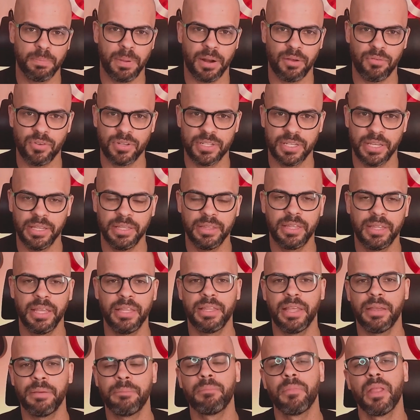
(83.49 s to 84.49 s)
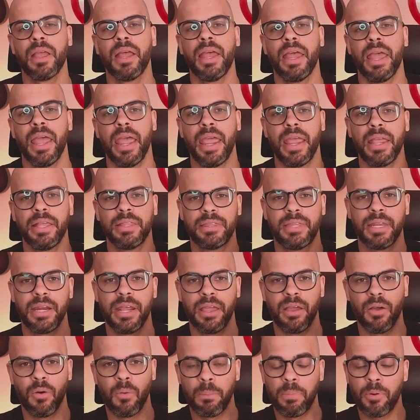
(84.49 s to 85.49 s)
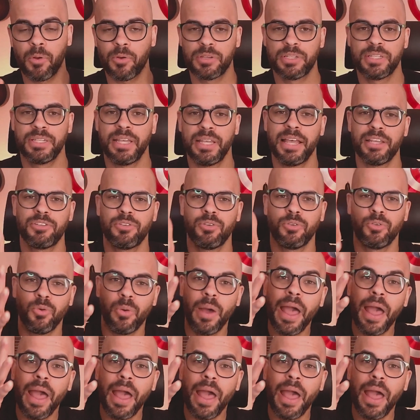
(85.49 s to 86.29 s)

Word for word: para você entender. Entre processo do